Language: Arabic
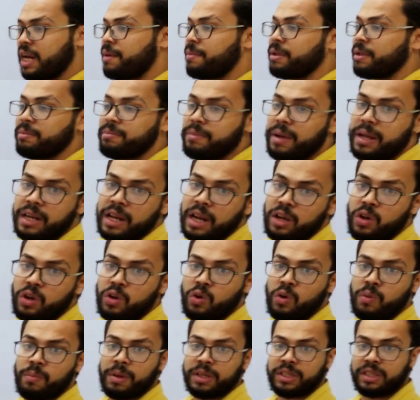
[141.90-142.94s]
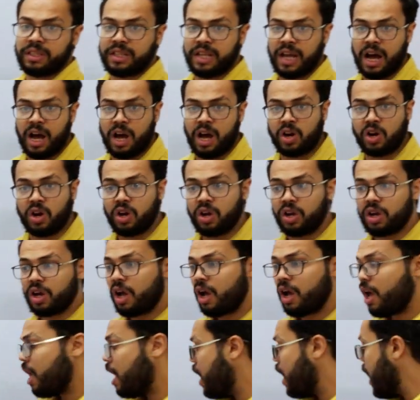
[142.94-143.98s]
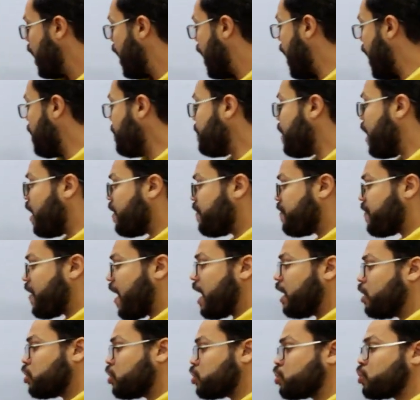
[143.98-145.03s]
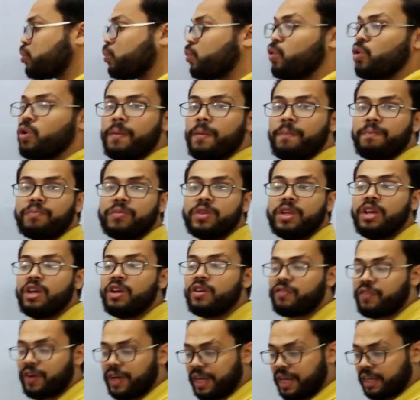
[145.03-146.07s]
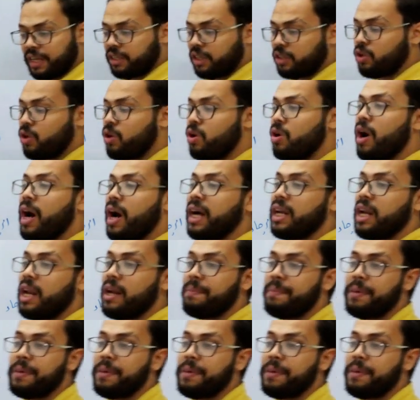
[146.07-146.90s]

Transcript: أنا بتمنى أن الأمة تتحرك أما أفعال الشروع فهي تدل على